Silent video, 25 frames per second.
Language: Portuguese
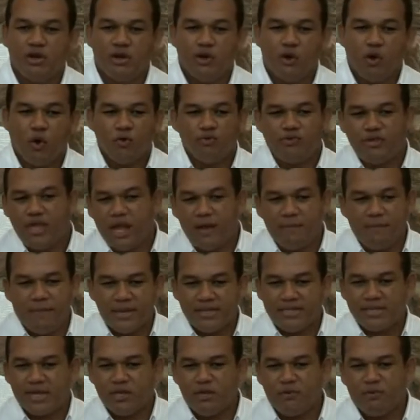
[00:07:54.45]
ou tenha
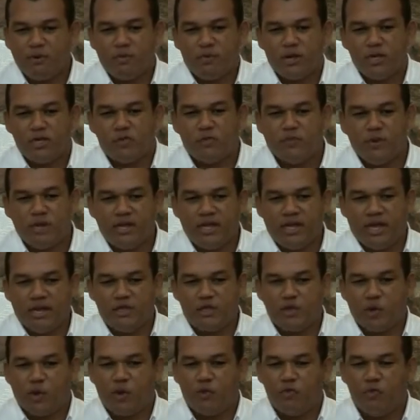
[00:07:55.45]
passado por uma
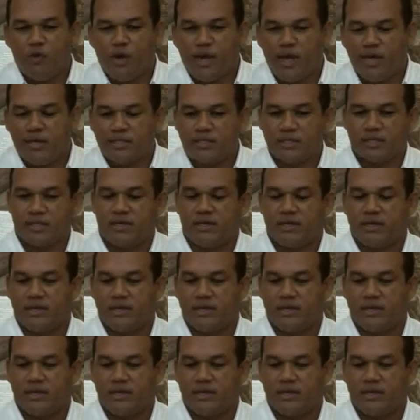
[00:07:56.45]
experiência como essa.